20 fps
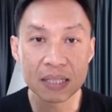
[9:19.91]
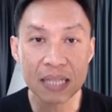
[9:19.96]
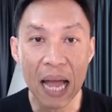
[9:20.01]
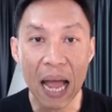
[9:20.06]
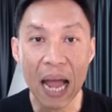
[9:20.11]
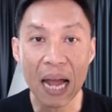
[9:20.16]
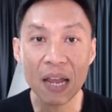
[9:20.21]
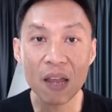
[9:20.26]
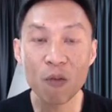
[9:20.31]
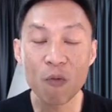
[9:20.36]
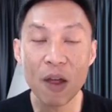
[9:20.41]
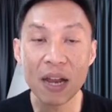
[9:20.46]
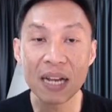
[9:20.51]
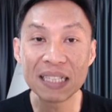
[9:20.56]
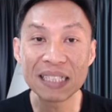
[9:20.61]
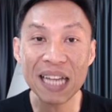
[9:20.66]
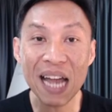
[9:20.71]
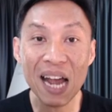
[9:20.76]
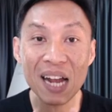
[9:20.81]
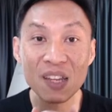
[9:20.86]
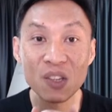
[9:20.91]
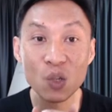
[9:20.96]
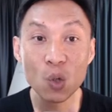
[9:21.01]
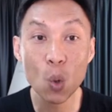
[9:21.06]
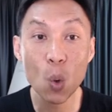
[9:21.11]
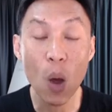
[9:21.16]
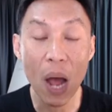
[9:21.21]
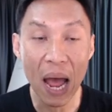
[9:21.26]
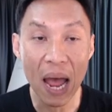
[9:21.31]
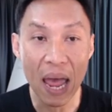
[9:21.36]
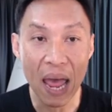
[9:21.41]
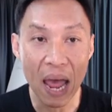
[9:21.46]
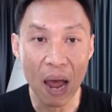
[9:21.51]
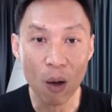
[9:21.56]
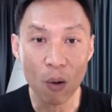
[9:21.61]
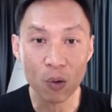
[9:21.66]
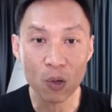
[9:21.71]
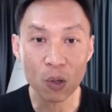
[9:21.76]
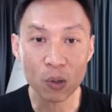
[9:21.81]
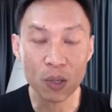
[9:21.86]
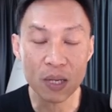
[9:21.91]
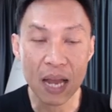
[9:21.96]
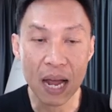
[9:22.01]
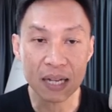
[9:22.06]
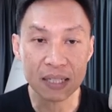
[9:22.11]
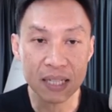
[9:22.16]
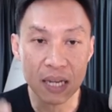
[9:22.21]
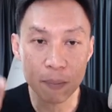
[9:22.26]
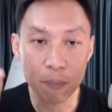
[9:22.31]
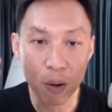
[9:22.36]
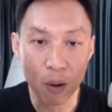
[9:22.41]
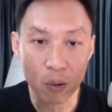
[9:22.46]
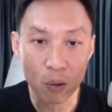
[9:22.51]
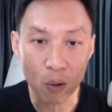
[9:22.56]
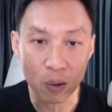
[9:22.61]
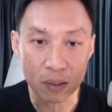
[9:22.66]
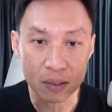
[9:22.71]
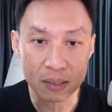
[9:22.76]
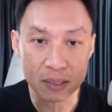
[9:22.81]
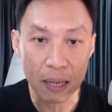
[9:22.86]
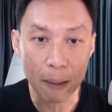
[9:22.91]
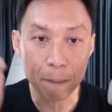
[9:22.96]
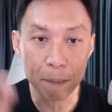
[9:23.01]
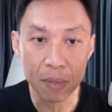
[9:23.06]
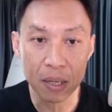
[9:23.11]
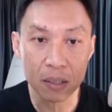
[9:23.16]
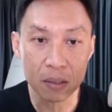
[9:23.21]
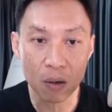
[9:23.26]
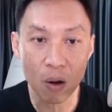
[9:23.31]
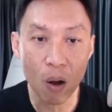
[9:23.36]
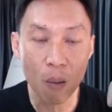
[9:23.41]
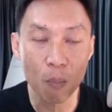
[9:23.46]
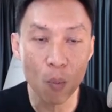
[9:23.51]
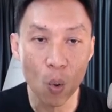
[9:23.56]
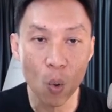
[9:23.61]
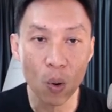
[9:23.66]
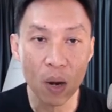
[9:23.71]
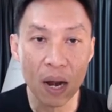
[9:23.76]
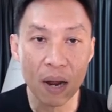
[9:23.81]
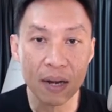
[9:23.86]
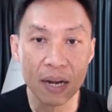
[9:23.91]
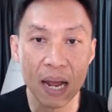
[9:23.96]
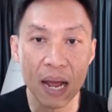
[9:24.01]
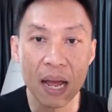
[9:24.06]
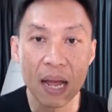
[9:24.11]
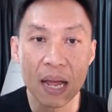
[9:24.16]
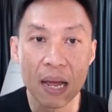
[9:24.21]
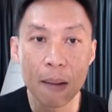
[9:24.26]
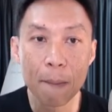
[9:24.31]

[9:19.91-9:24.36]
สร้างอีเวนต์จาก ยู อาร์ แอล ยกตัวอย่างเช่นพอกด Submit ข้อมูลแล้วเนี่ย